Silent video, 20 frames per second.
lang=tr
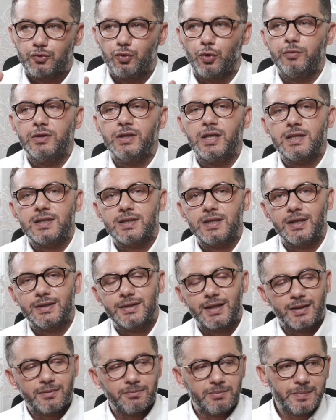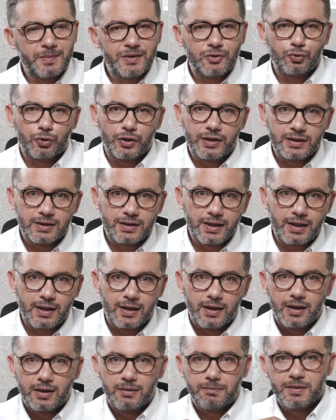Dominan zaten bir
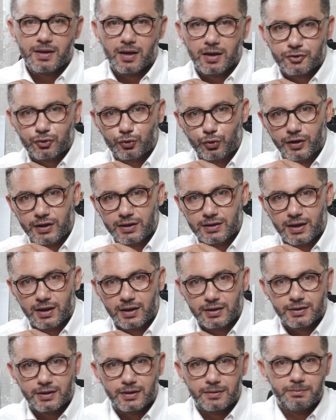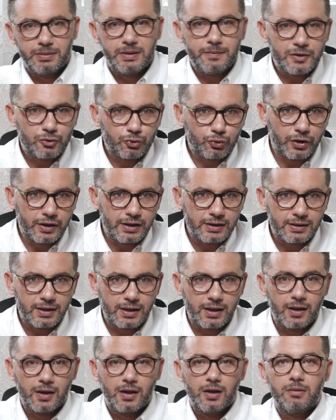Bitcoin'de, bir altcoin'lerde. Bir
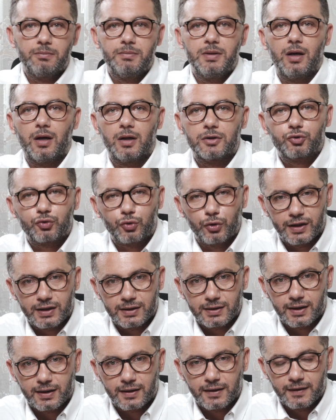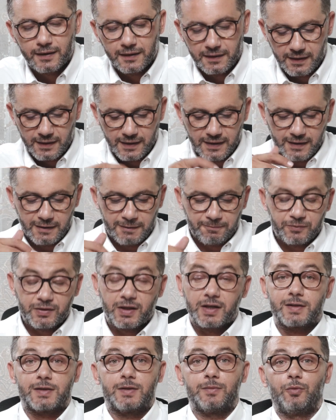Bitcoin'de, bir altcoin'de.
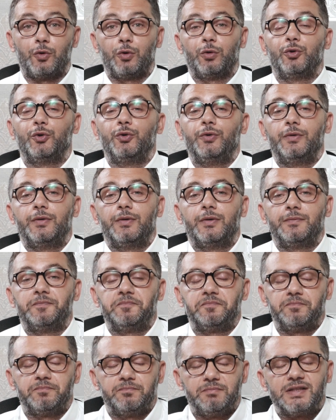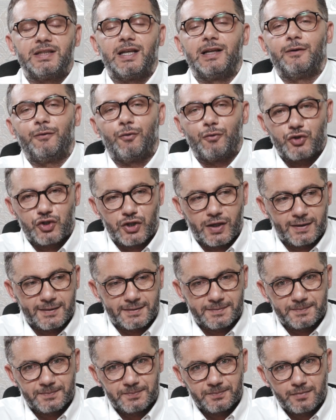Kasım oldu. Bir telefon
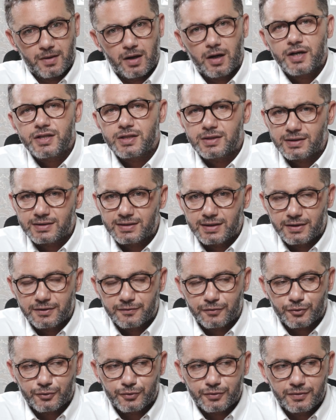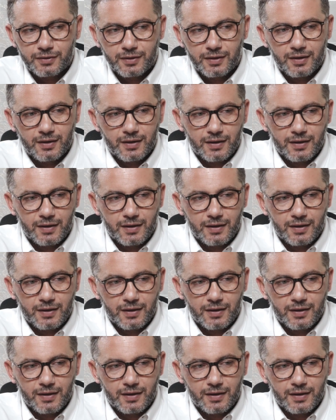çaldı. Açtık telefonu.